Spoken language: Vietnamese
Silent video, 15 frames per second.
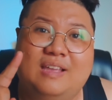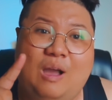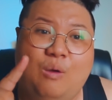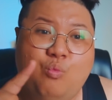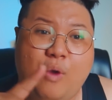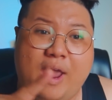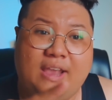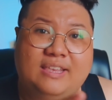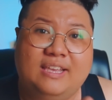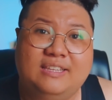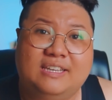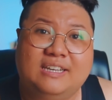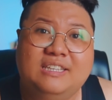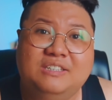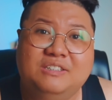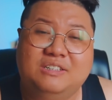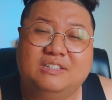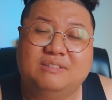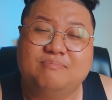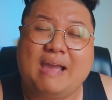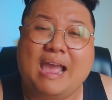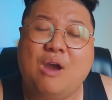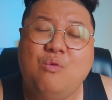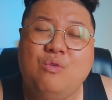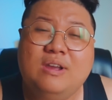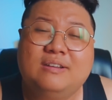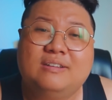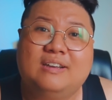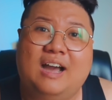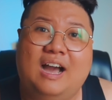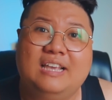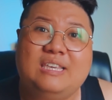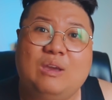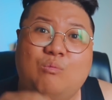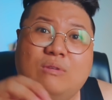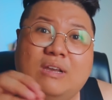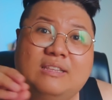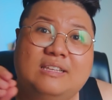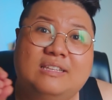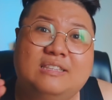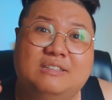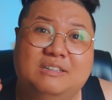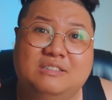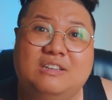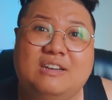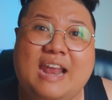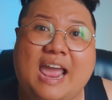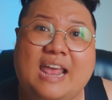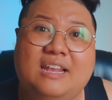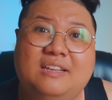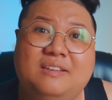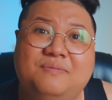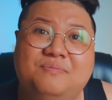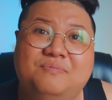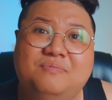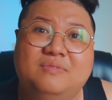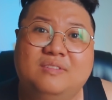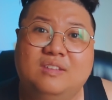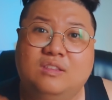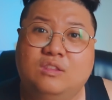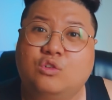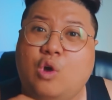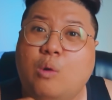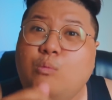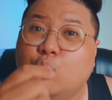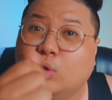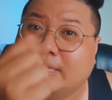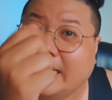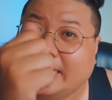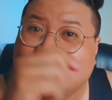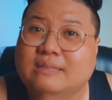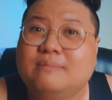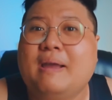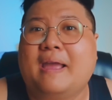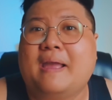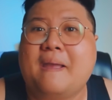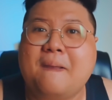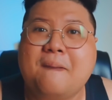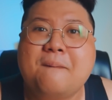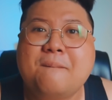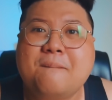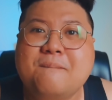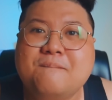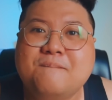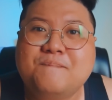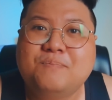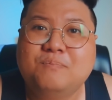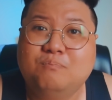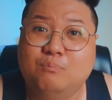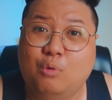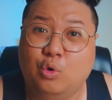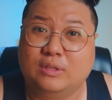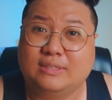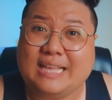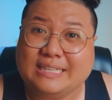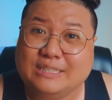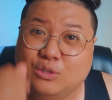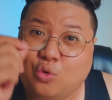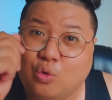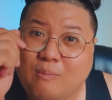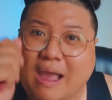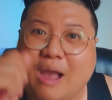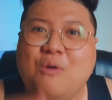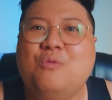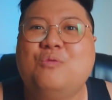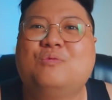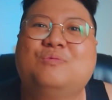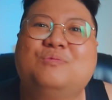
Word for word: ông quẹt lên những cái đường máu á, ở trong cái, cái tượng nó ra đó nó có mùi tanh các bạn mùi tanh của máu